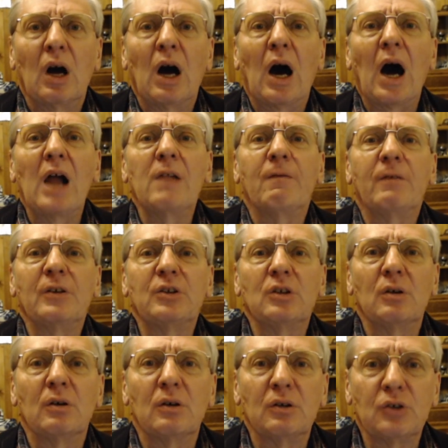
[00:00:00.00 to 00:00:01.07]

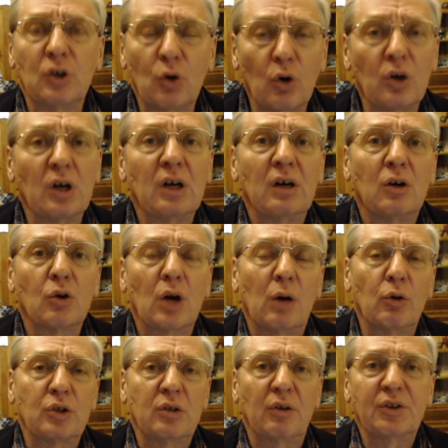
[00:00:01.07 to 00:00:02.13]
Альфа-Зеро э,
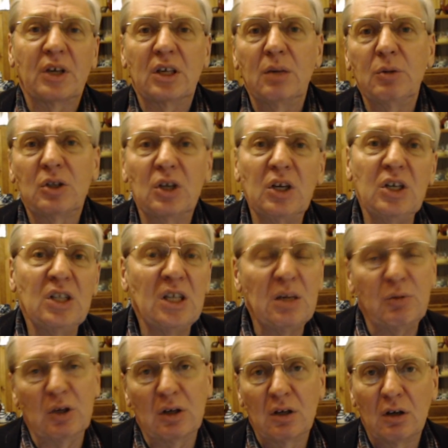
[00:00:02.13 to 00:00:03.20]
руководствовалась какими-то
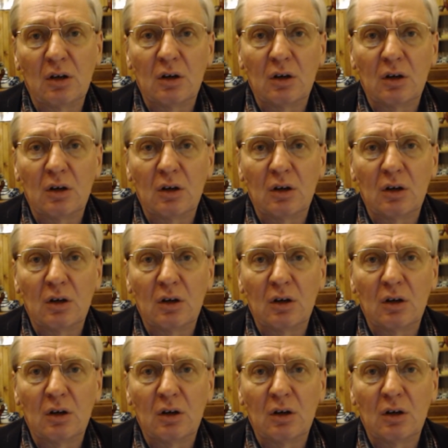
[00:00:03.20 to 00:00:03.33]
иными